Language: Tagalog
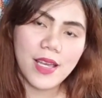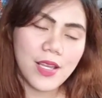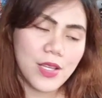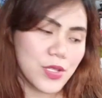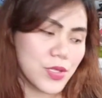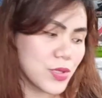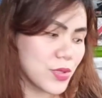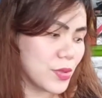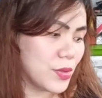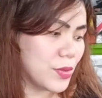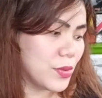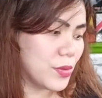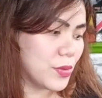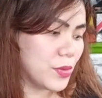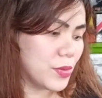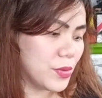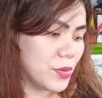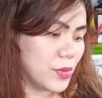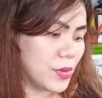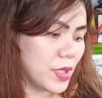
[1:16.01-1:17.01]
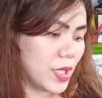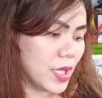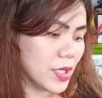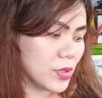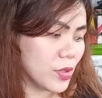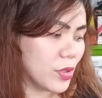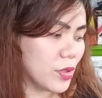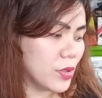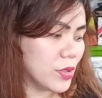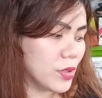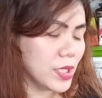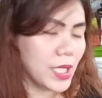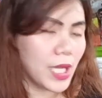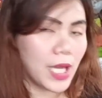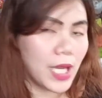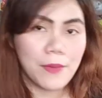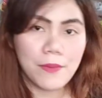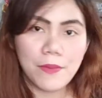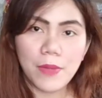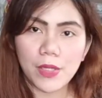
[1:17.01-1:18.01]
So, eto,
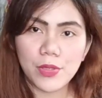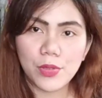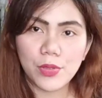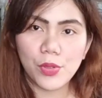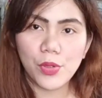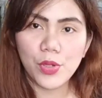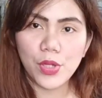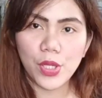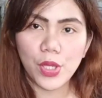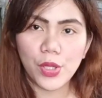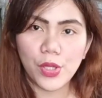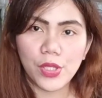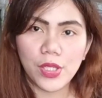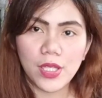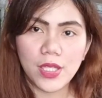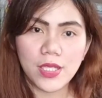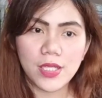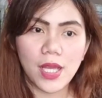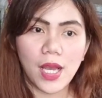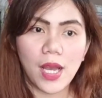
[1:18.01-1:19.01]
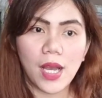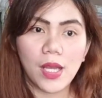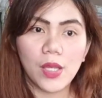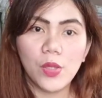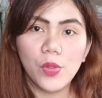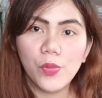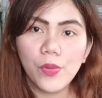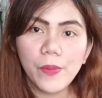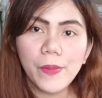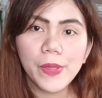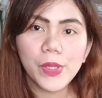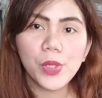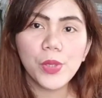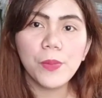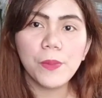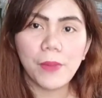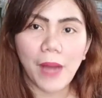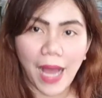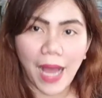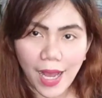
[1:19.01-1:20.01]
i-unbox ko ngayon is a Louis
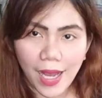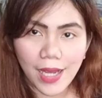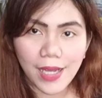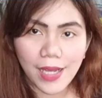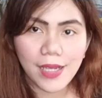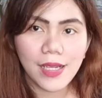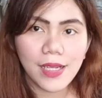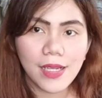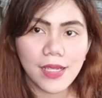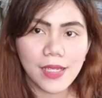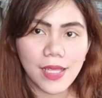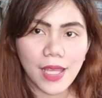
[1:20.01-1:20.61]
Vuitton bag.